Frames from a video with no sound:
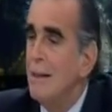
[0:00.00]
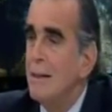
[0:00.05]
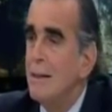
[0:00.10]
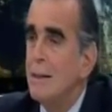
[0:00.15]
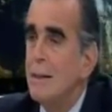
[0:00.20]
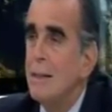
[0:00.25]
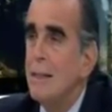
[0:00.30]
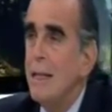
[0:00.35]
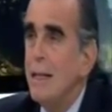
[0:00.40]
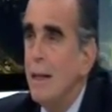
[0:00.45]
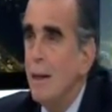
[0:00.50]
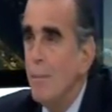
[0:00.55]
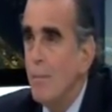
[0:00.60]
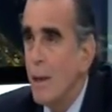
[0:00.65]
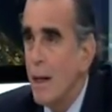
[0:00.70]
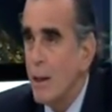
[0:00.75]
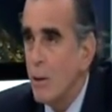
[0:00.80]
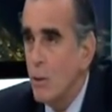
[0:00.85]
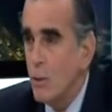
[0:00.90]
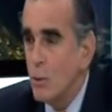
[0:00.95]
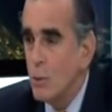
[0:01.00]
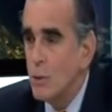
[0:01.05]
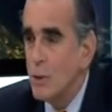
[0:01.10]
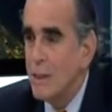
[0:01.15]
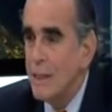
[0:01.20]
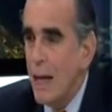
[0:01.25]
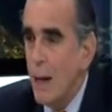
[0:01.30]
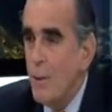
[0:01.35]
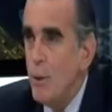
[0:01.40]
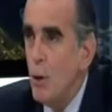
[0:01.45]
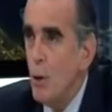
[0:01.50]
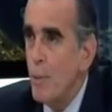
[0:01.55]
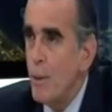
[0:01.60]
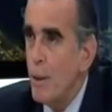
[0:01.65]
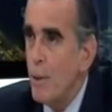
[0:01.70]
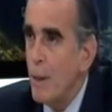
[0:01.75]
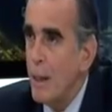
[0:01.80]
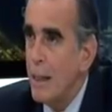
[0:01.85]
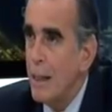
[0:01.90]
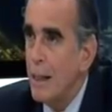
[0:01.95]
Sin embargo, si ha habido
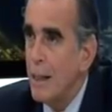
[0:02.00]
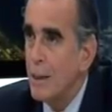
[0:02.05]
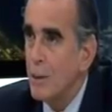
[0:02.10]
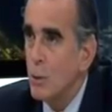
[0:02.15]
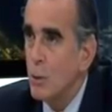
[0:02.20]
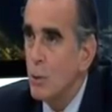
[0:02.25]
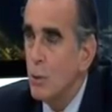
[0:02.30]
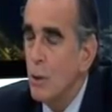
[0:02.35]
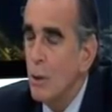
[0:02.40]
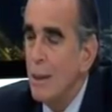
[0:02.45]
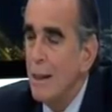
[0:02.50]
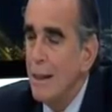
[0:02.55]
prevaricato,